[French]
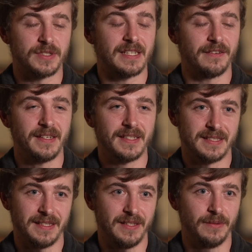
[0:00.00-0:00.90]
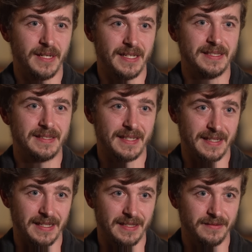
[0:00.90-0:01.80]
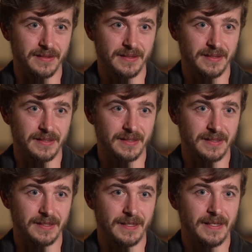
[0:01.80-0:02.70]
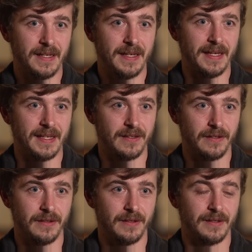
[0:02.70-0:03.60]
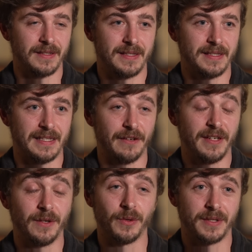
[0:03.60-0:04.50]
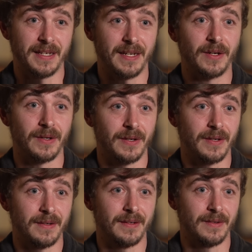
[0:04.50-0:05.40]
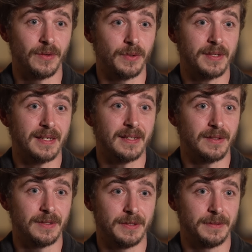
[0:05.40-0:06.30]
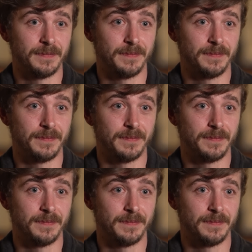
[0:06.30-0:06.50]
savais que c'était une maladie très grave et qu'il n'y avait aucun, euh, euh,